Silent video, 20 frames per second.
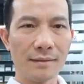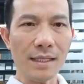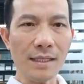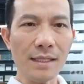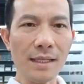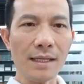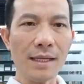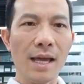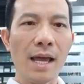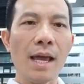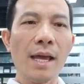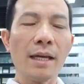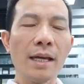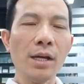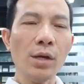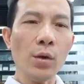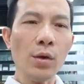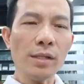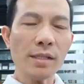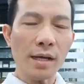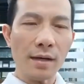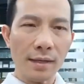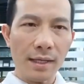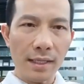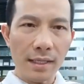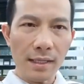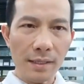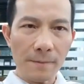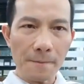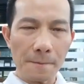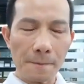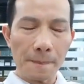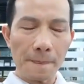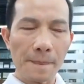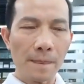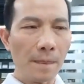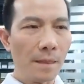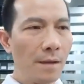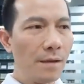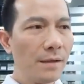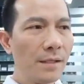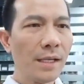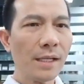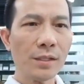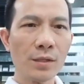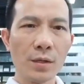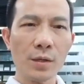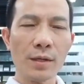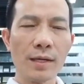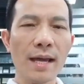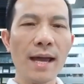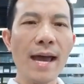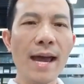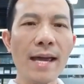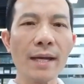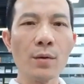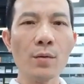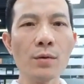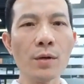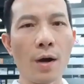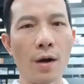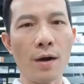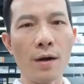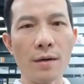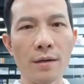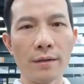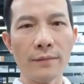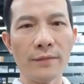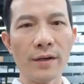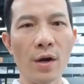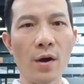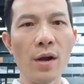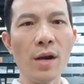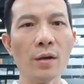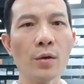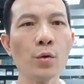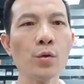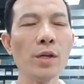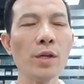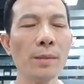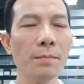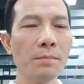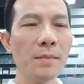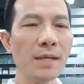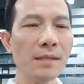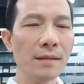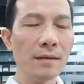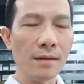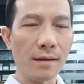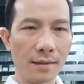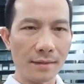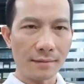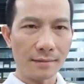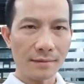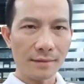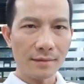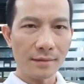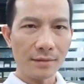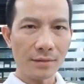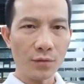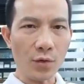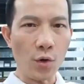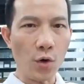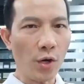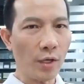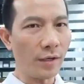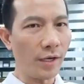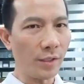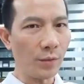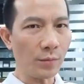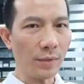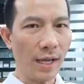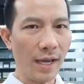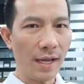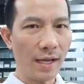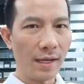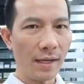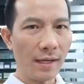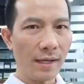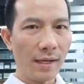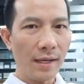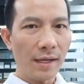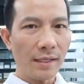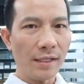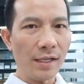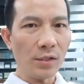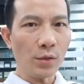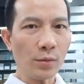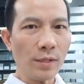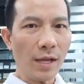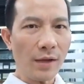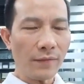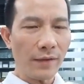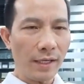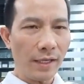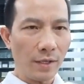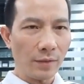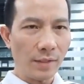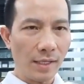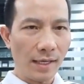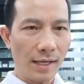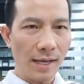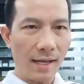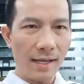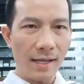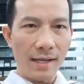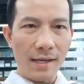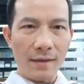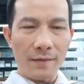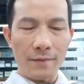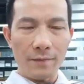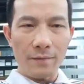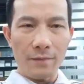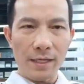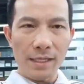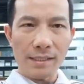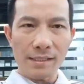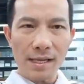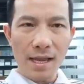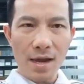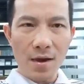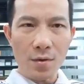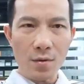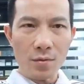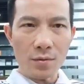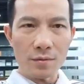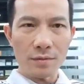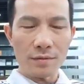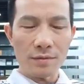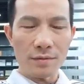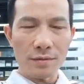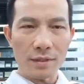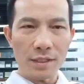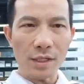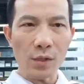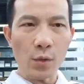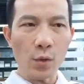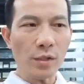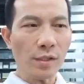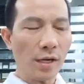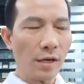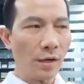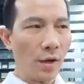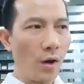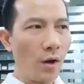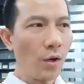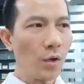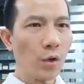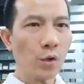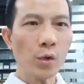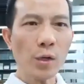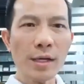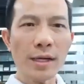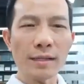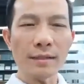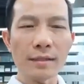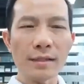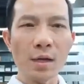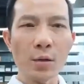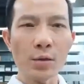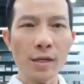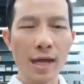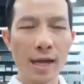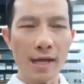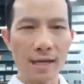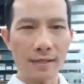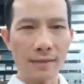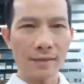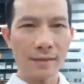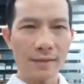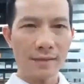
Thế thì cái nỗi sợ đấy đương nhiên rồi, ai cũng có, và đó là câu chuyện bình thường của con người chúng ta. Nhưng chúng ta phải hiểu rằng là vì sao cái nỗi sợ đó nó xuất hiện từ đâu ra,